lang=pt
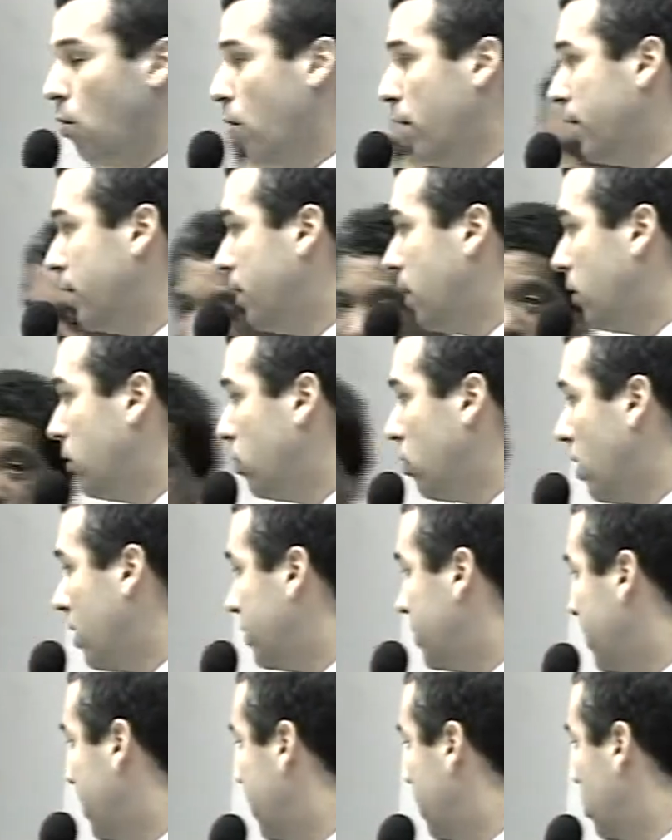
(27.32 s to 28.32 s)
Ontem a
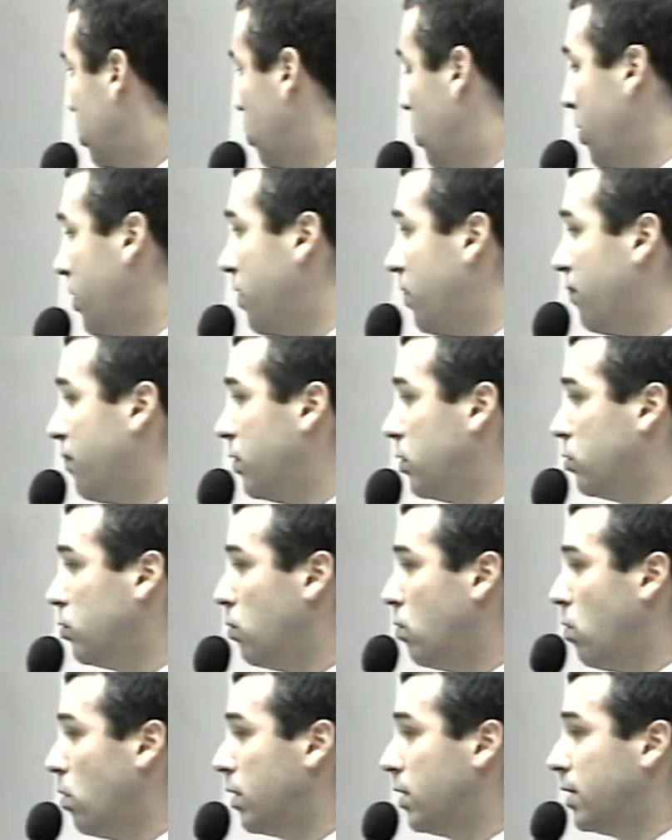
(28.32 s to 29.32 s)
nossa assessoria fez
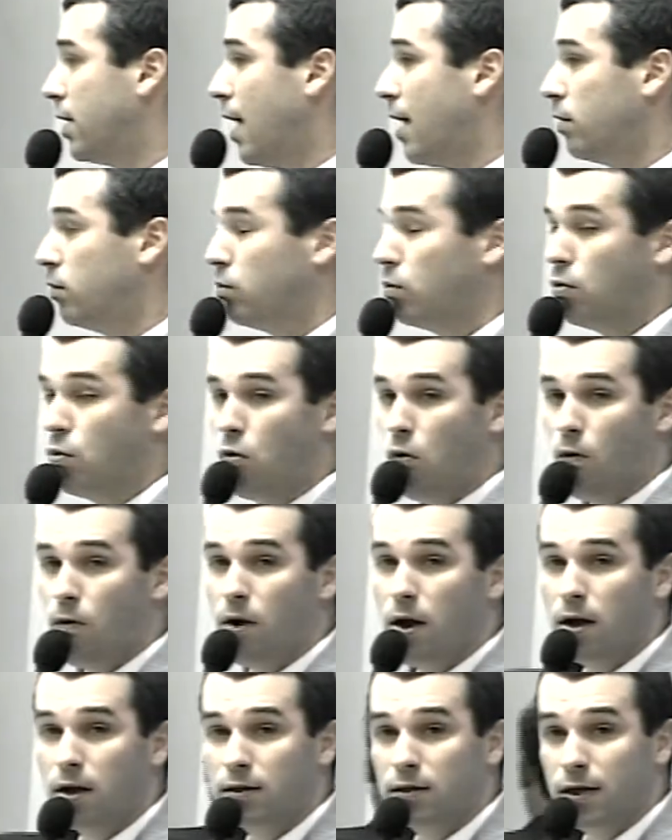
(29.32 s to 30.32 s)
um contato
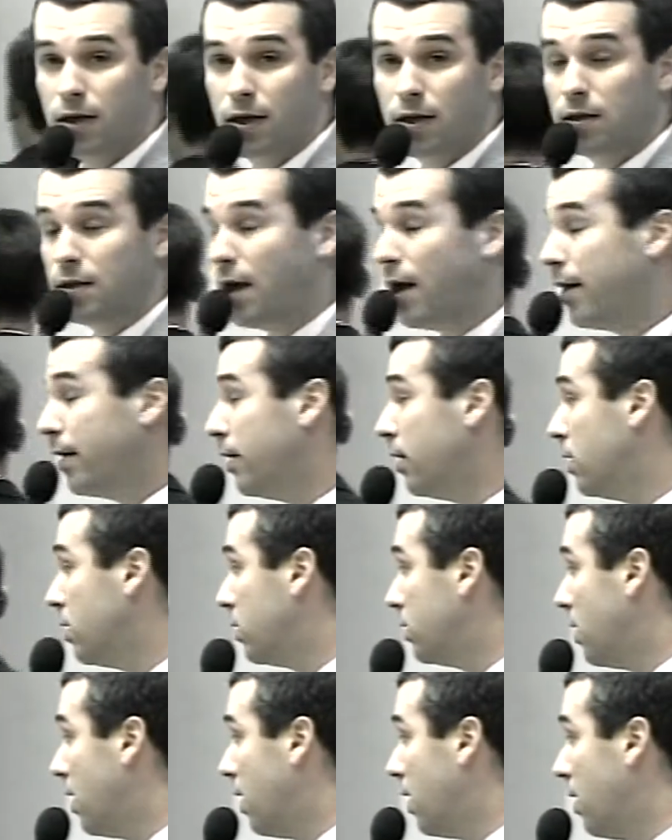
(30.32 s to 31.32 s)
com a
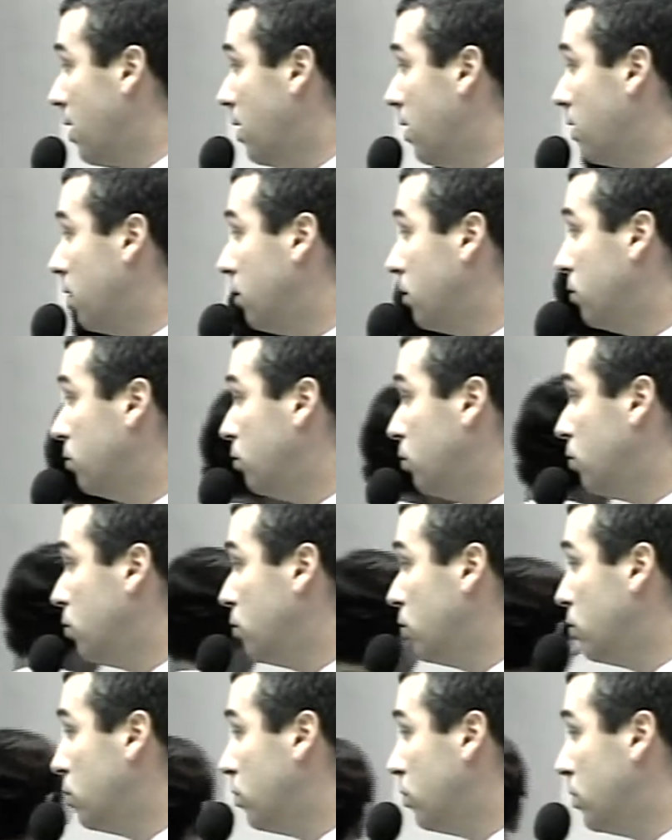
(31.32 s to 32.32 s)
secretaria da,
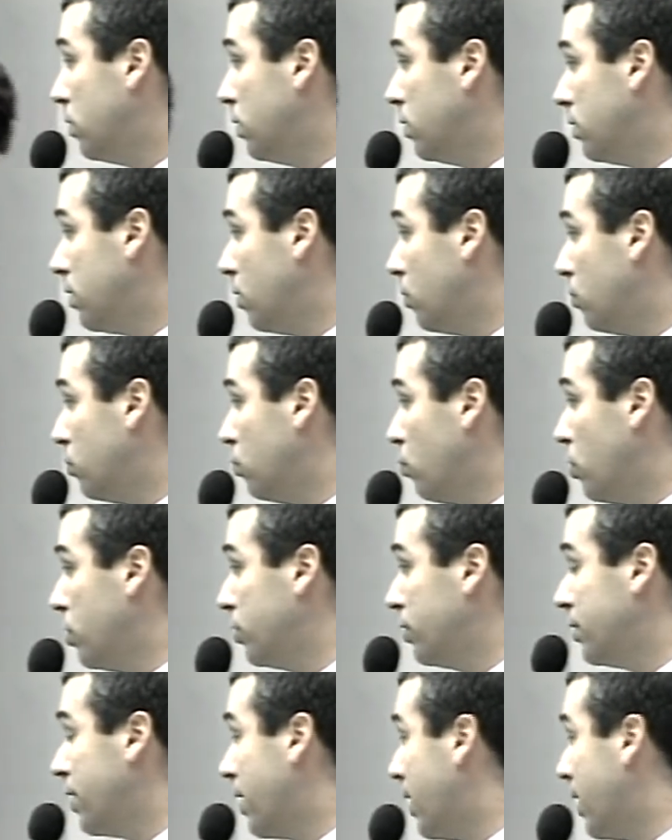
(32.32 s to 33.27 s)
do então do hoje